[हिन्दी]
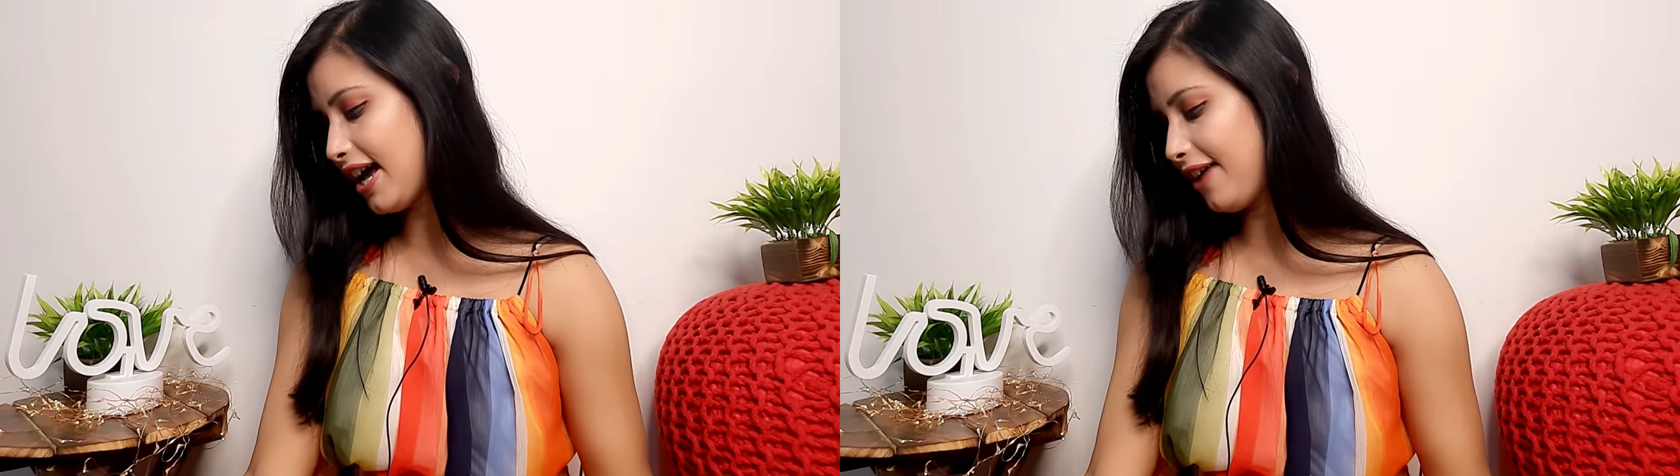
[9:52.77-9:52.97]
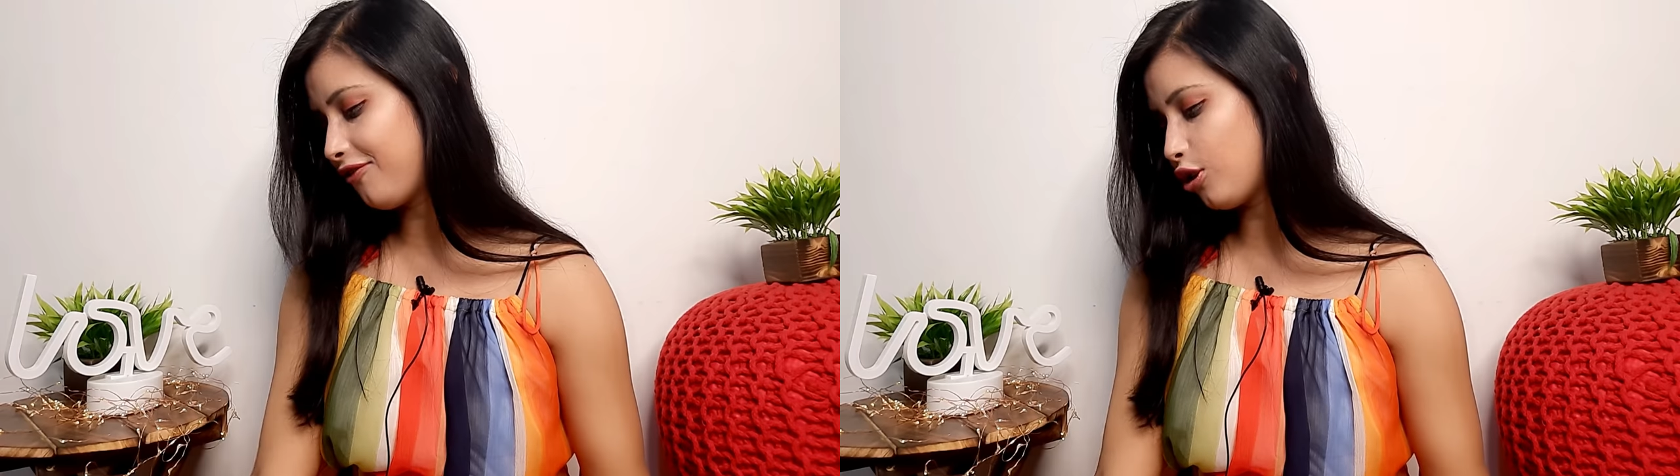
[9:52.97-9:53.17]

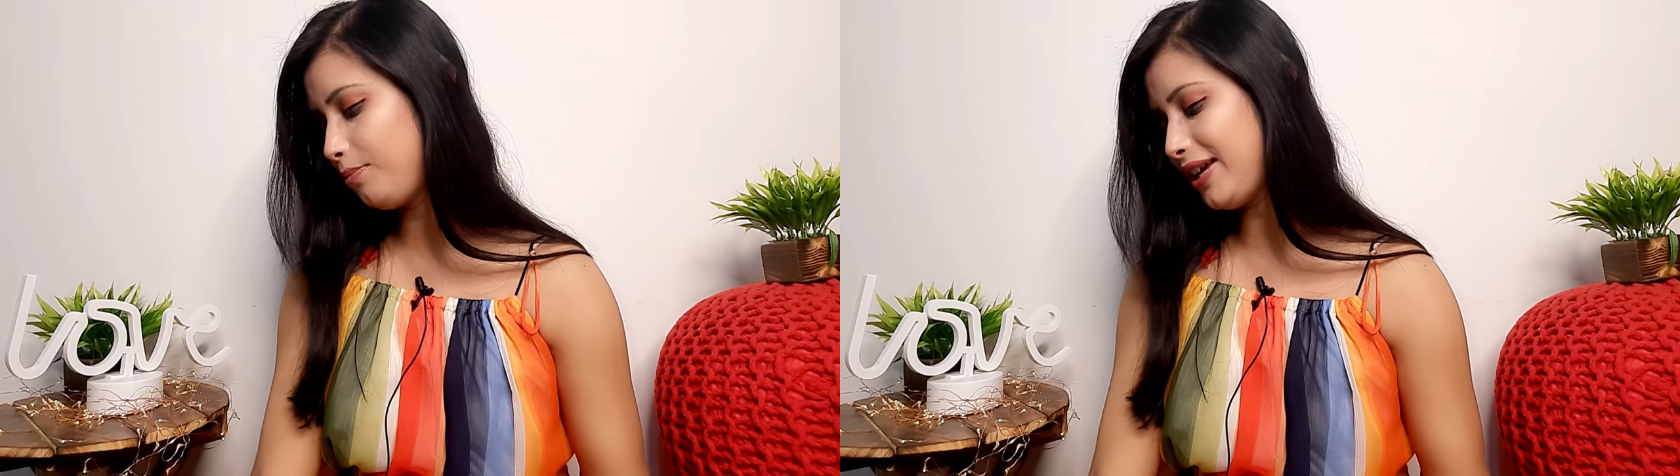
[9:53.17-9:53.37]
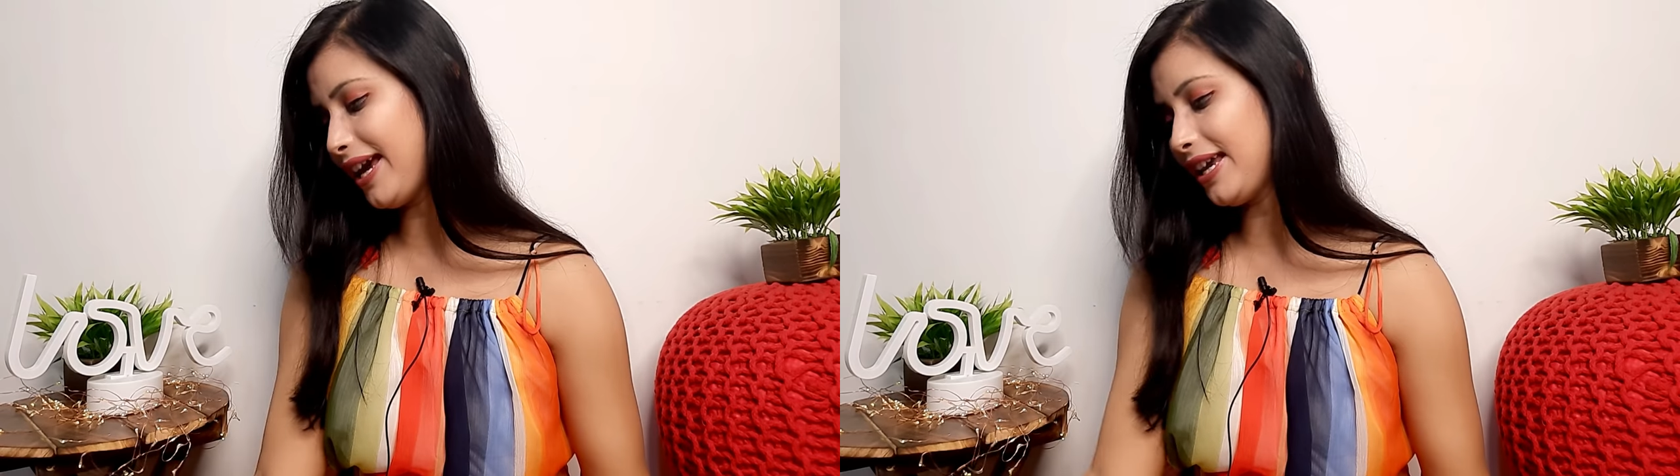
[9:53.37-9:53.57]
है वो
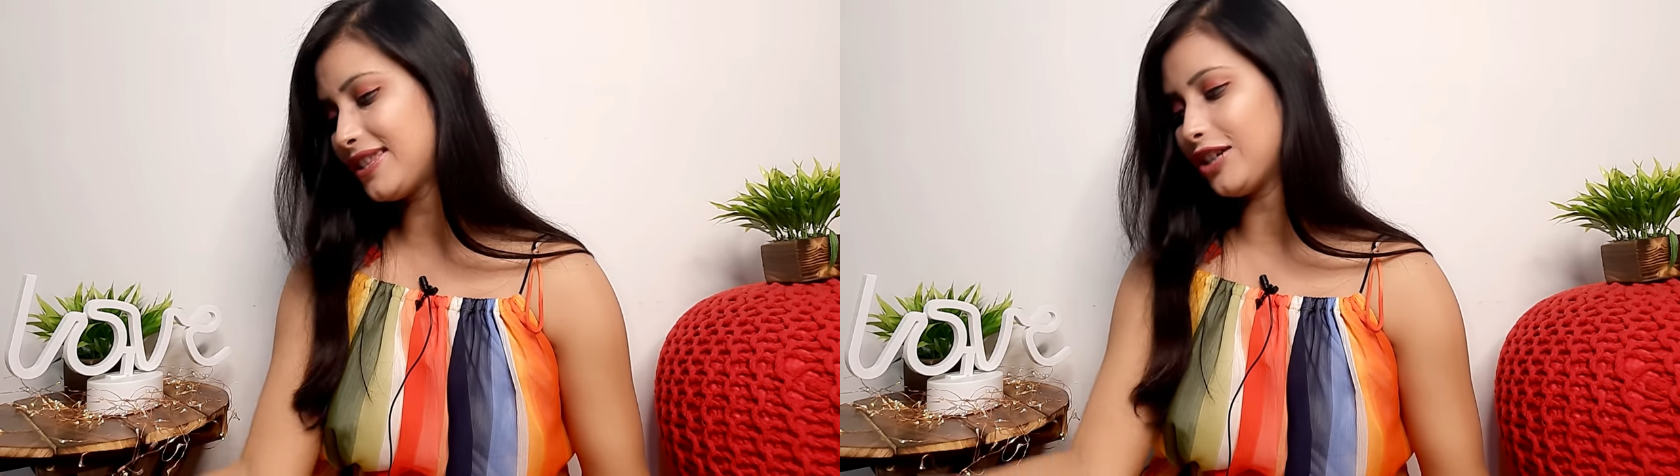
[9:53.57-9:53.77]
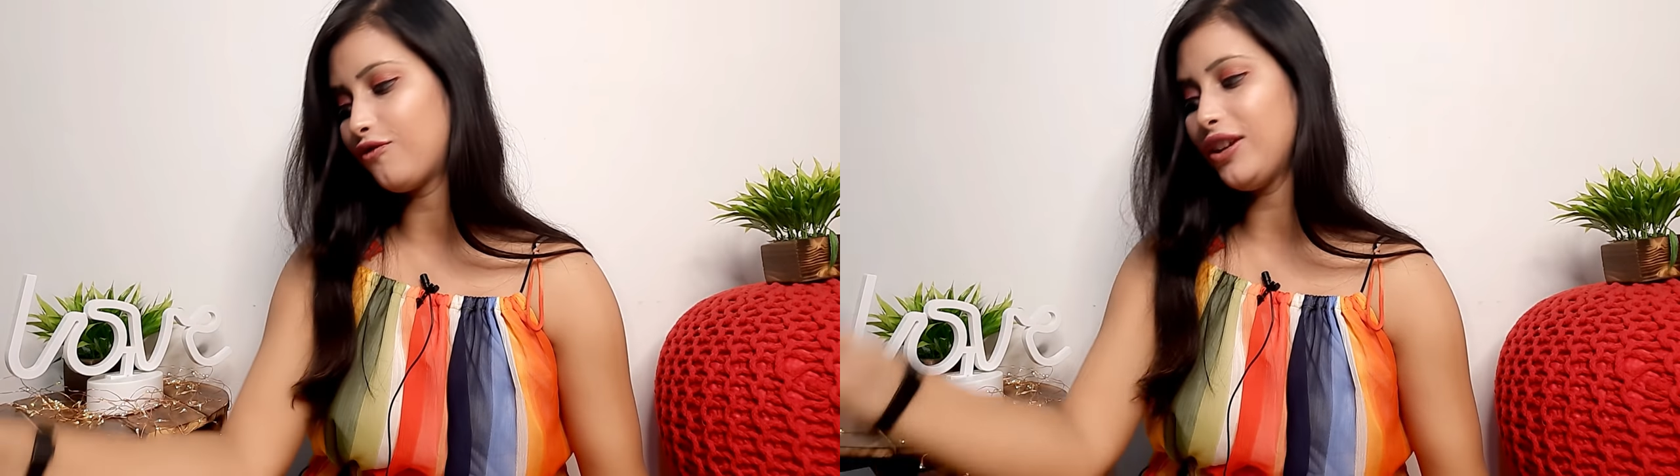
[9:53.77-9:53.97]
भी है ये
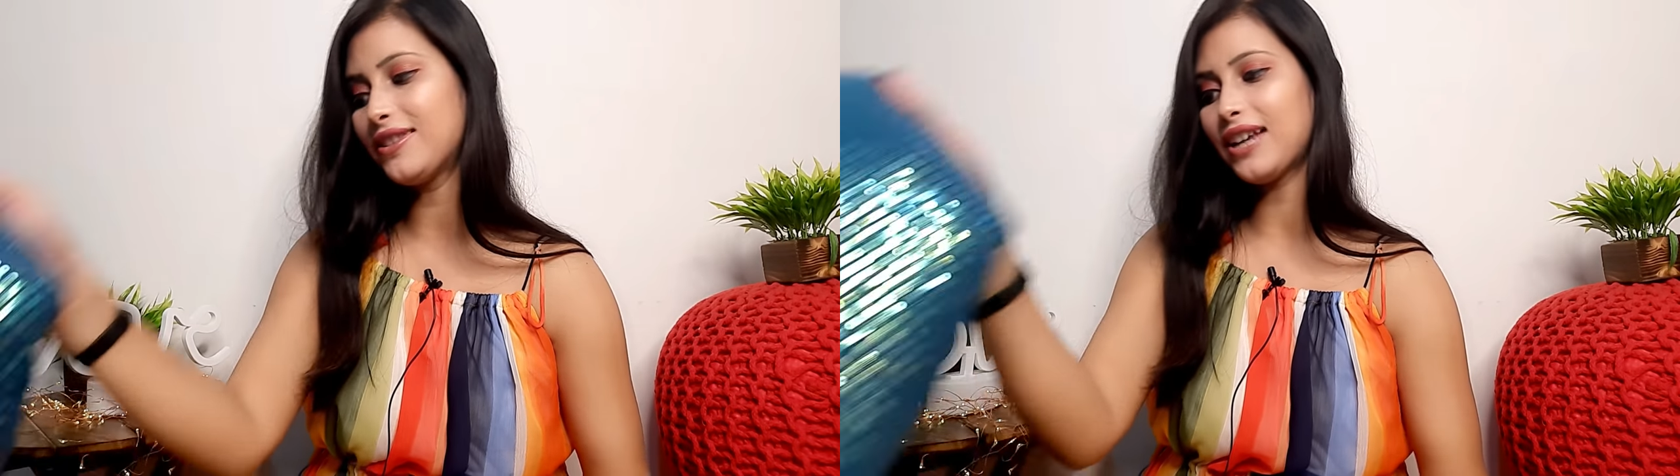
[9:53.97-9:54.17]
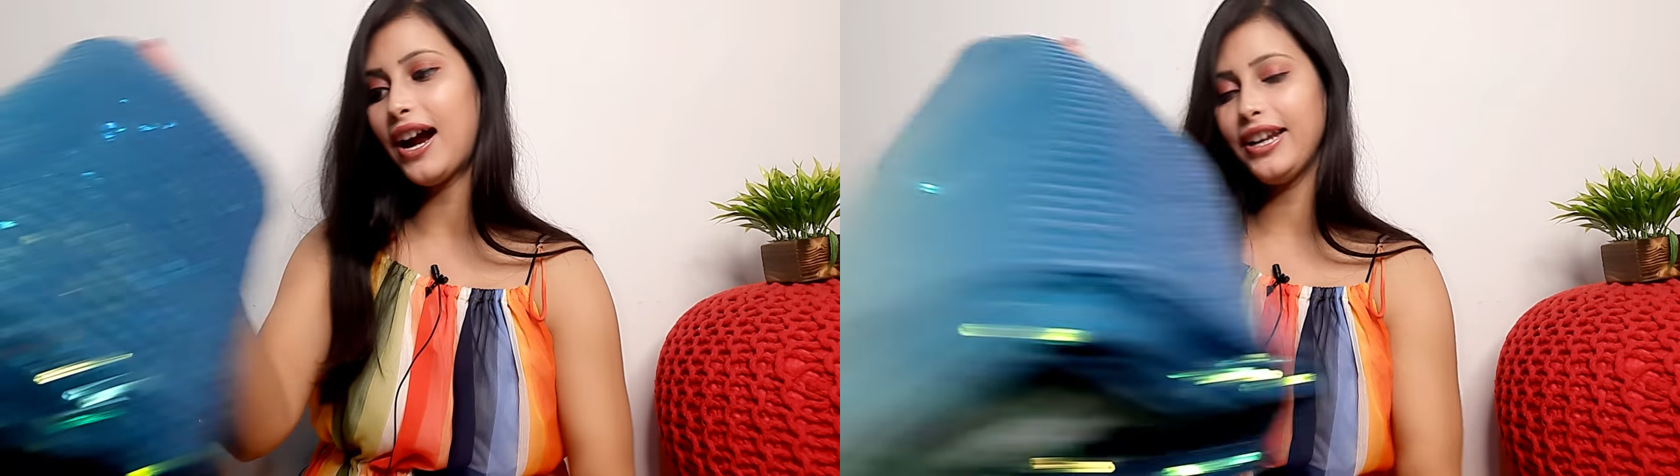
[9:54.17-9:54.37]

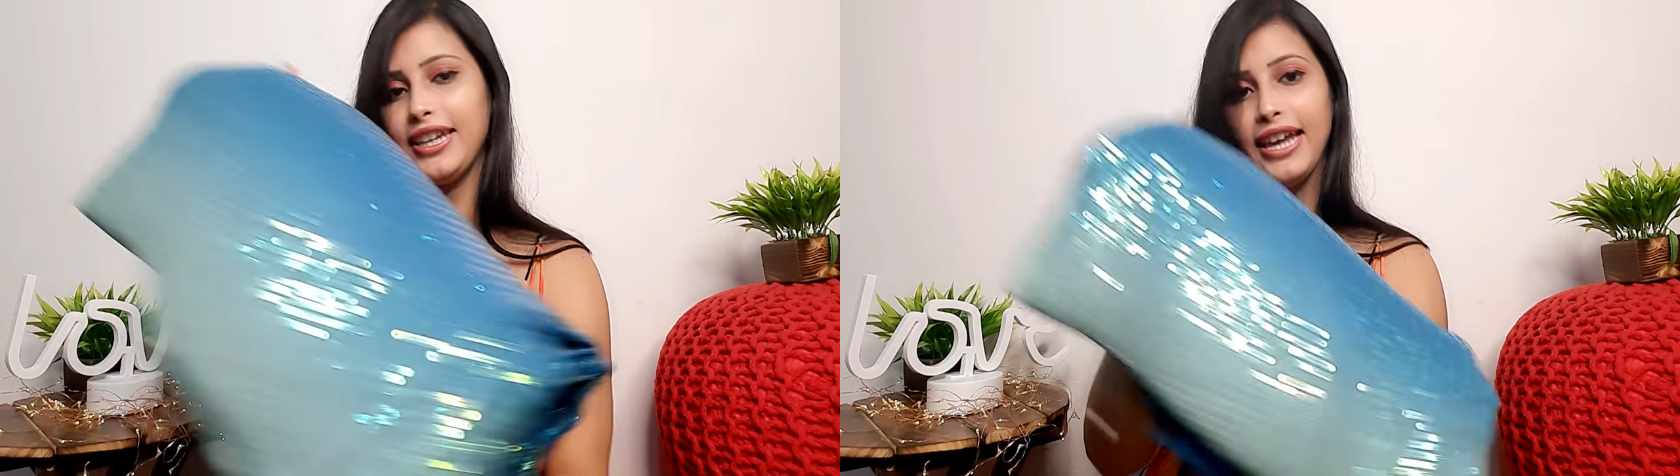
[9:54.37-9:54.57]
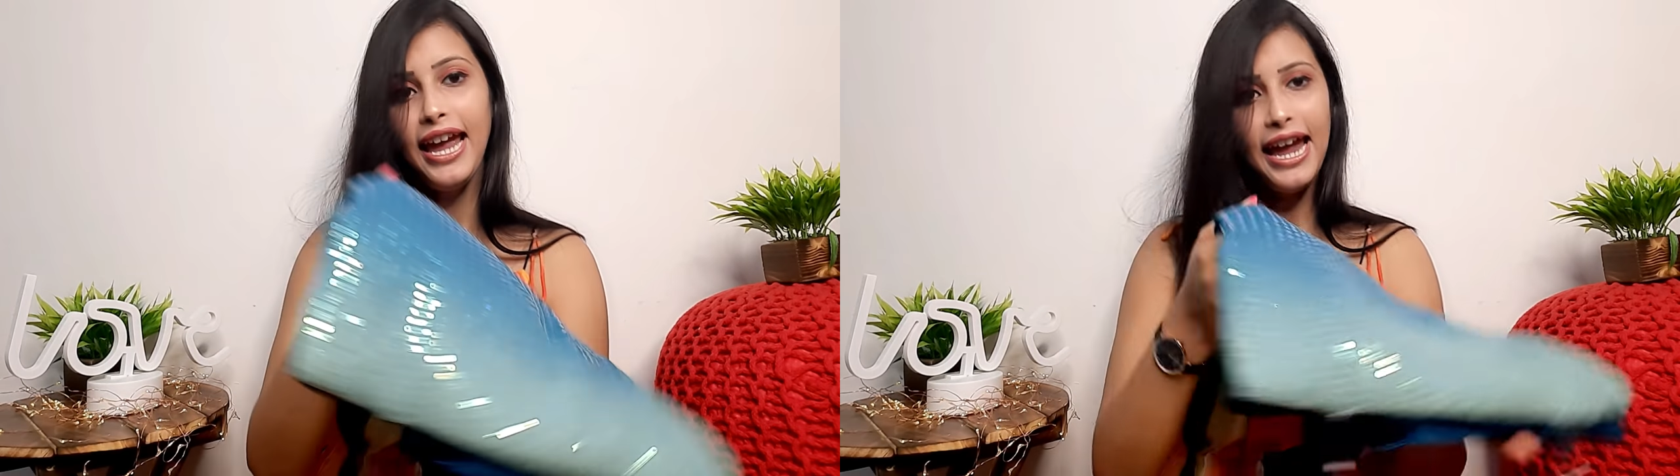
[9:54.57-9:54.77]
सिक्वेंस साड़ी
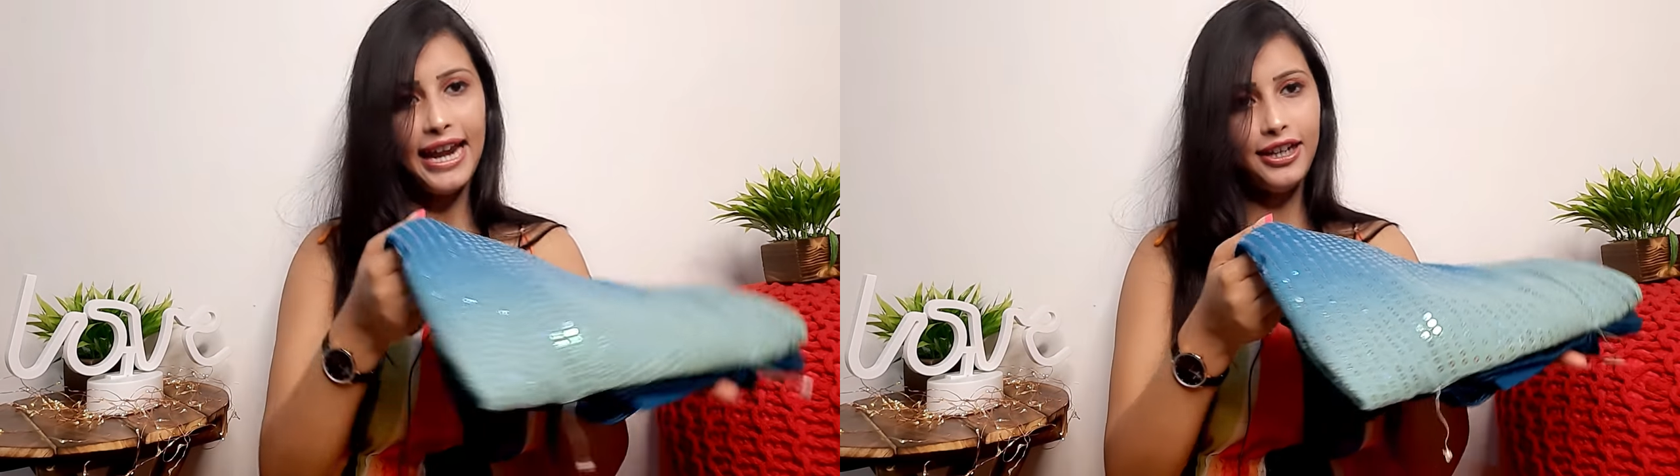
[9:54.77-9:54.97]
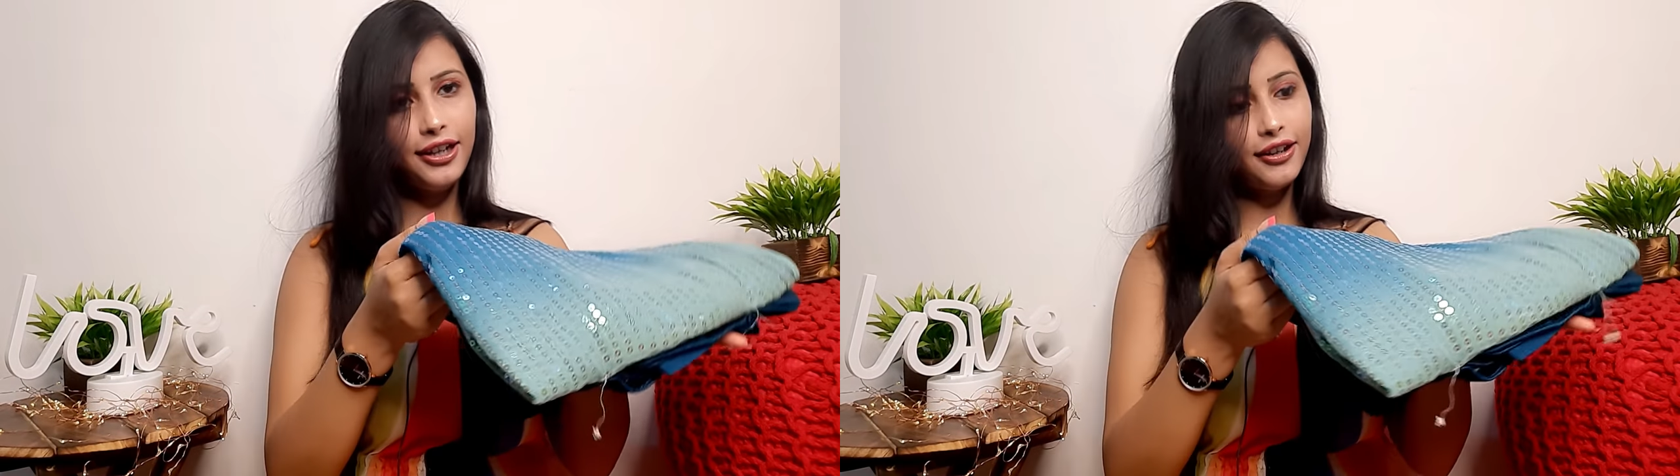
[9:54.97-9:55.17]

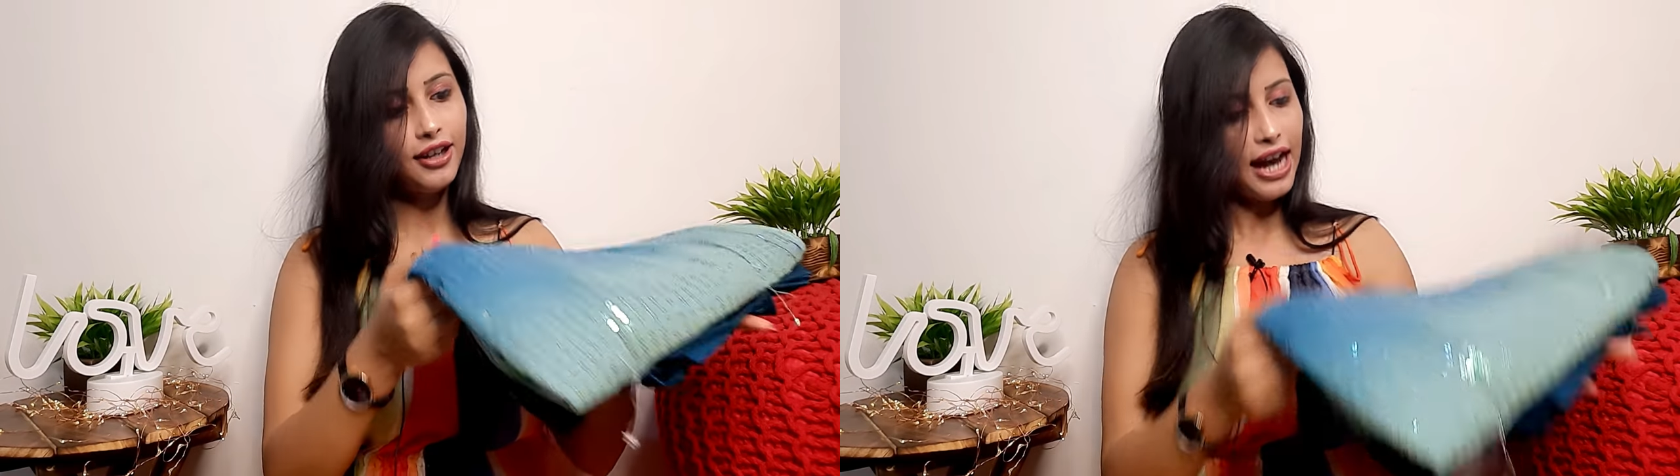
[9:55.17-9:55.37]
एंड